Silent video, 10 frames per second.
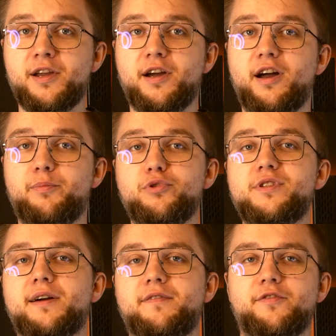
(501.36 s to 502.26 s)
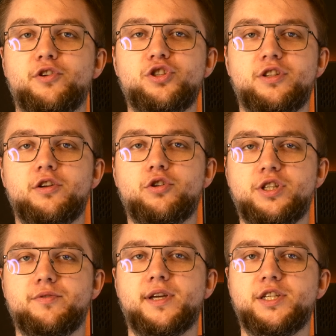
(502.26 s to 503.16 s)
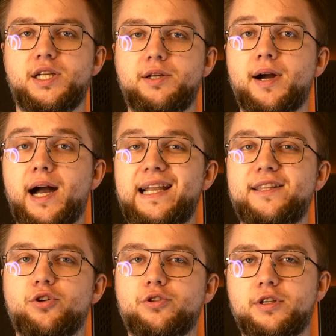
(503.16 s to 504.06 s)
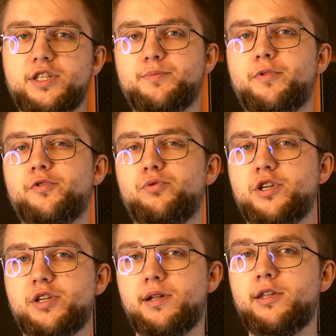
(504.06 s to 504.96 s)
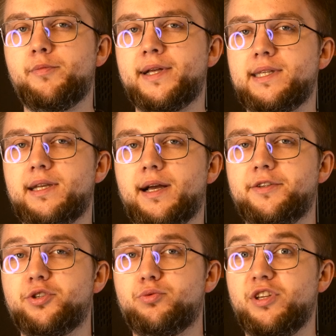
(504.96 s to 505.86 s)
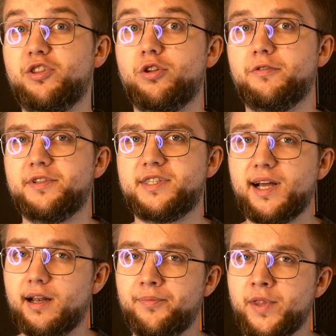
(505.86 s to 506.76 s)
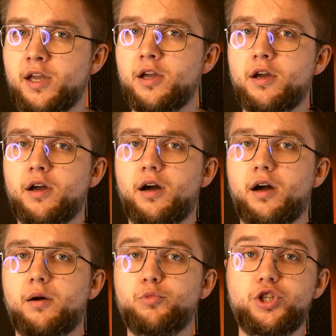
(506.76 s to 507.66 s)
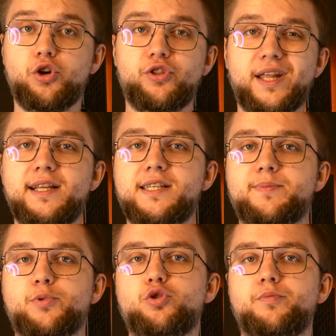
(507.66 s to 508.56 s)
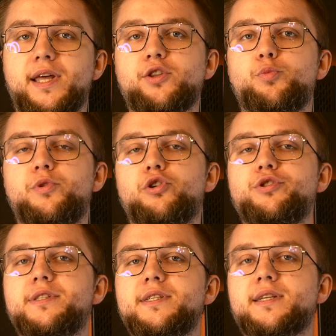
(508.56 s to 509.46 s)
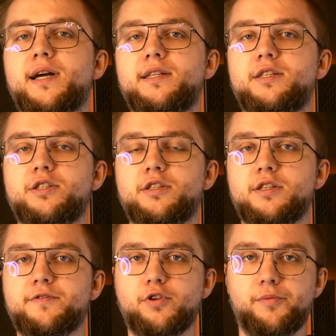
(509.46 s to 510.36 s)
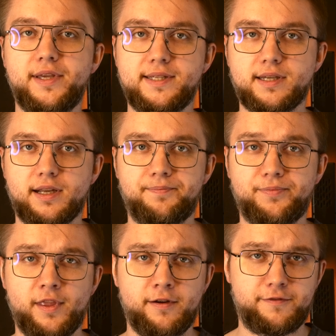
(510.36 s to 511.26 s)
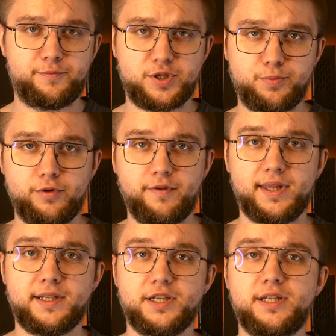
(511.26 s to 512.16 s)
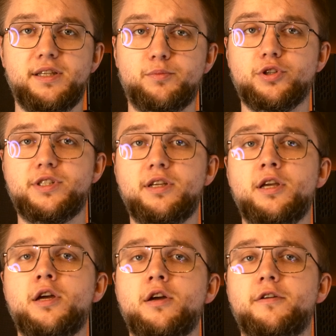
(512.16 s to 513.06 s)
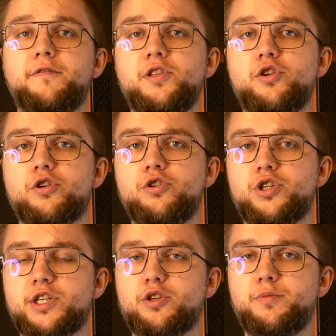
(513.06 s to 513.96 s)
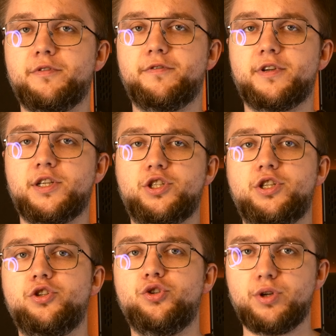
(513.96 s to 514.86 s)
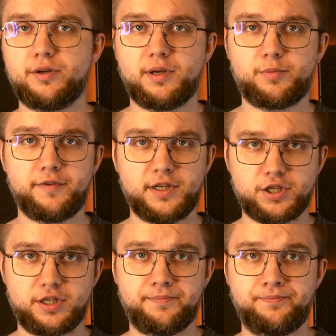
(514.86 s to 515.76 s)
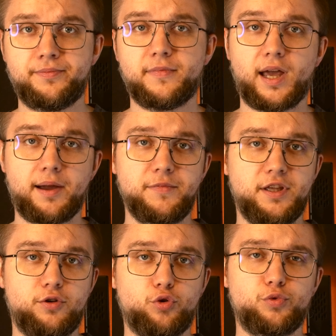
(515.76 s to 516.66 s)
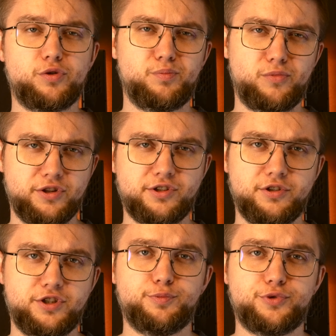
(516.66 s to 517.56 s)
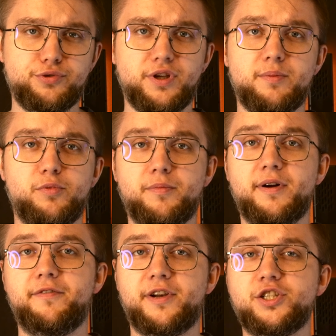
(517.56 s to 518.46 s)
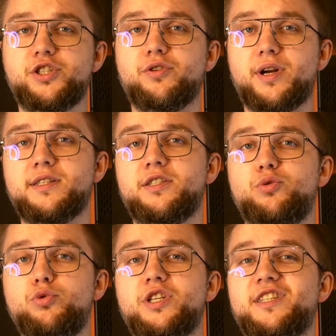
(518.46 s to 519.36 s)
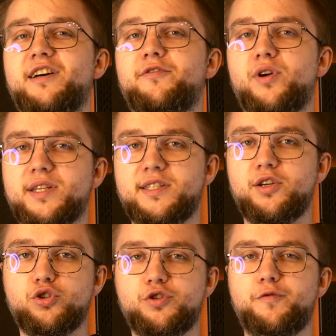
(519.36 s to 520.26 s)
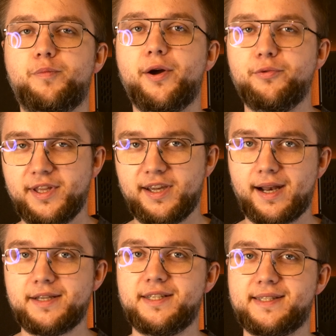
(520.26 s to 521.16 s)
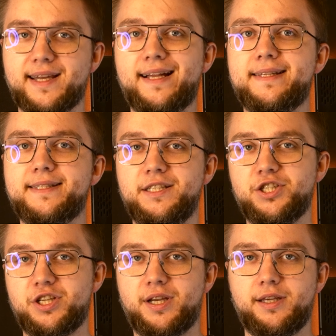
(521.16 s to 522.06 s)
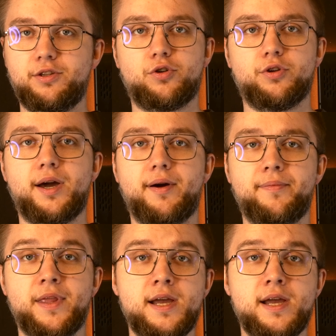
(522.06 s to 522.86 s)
E, pustka wewnątrz tylko się nasiliła, ale to odkrycie powoduje, że litomancerka zyskuje nowy cel. E, musi odnaleźć sposób na to, by odzyskać e, swoją iskrę w przypływie nadziei i mocy wydrąża sobie wreszcie dziurę na powierzchnię. Tam jej humor mocno się psuje, bo ma wreszcie okazję ujrzeć na własne oczy w pełnej krasie skalę zniszczeń, jakiej dokonała.